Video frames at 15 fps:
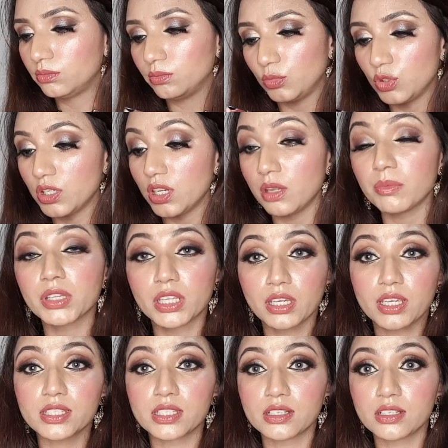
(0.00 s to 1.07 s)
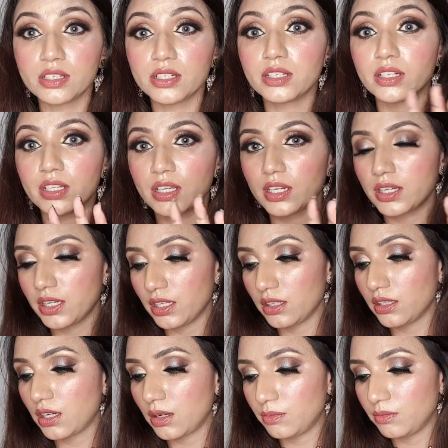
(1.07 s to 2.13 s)
मुझे नहीं पता कैसे डिलीट करेंगे
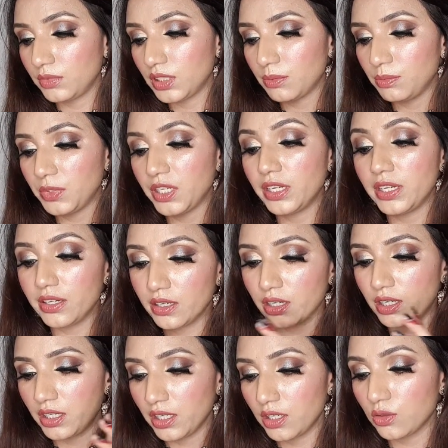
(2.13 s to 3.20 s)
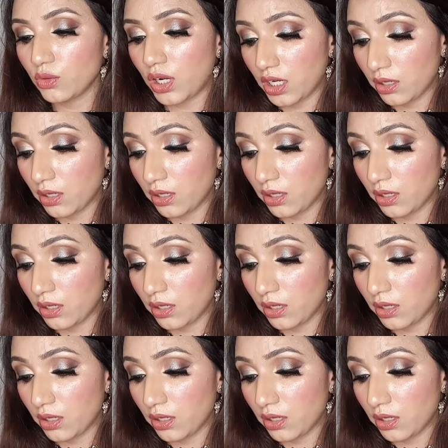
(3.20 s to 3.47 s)
लेकिन हम जब डिलीट कर लेंगे तो